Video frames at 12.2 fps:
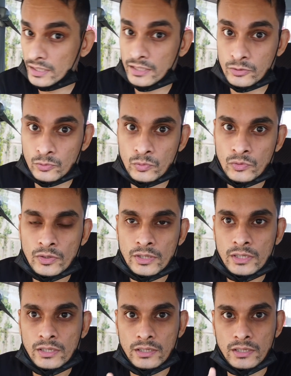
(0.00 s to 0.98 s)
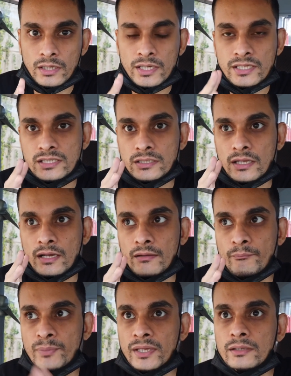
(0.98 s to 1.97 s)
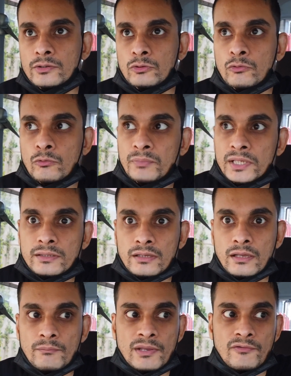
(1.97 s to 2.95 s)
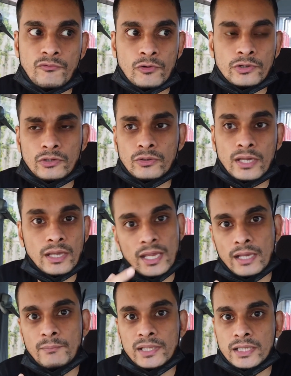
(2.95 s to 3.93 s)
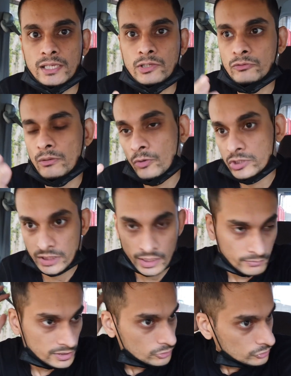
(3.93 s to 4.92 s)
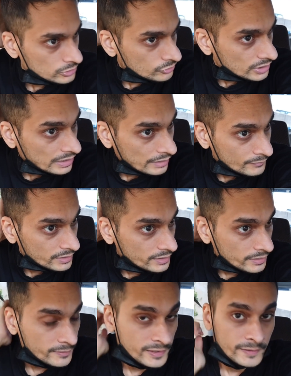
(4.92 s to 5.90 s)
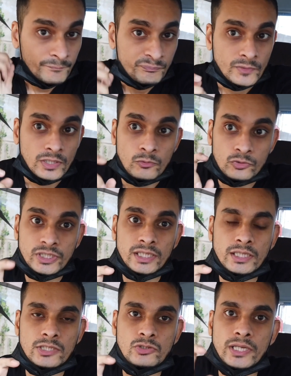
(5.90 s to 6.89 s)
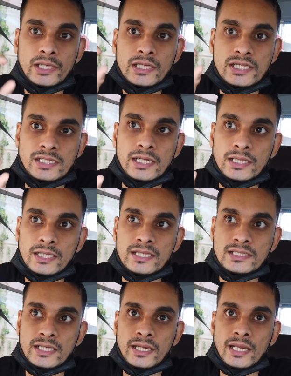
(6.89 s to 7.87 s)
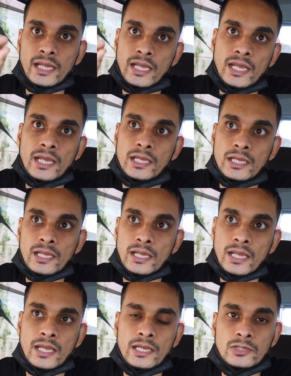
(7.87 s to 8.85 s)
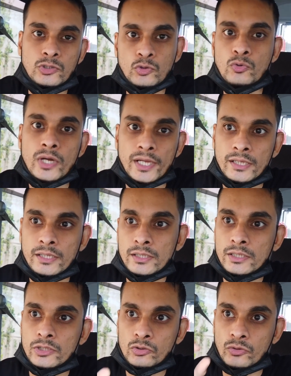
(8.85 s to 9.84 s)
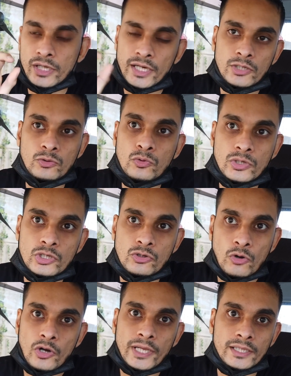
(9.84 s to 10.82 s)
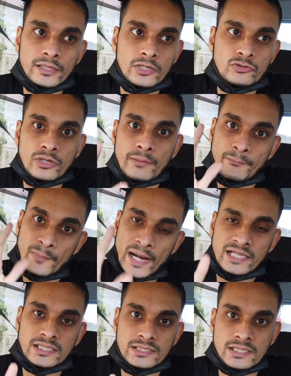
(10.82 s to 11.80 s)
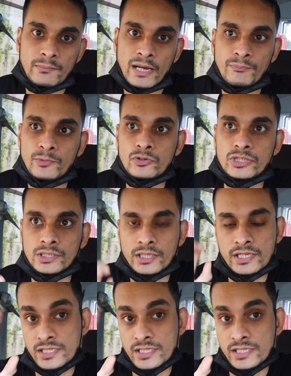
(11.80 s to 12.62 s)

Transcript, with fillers: ए टू इसी तरह बी टू बी थ्री बी फोर क्योंकि एक बंदा नहीं होता बहुत सारे बंदे होते हैं जो ये काम कर रहे हैं उसके अंदर जो है लिस्ट के अंदर जैसे कि ए ए टू है तो ए टू की रॉ के अंदर जो है पांच सामान भी हो सकते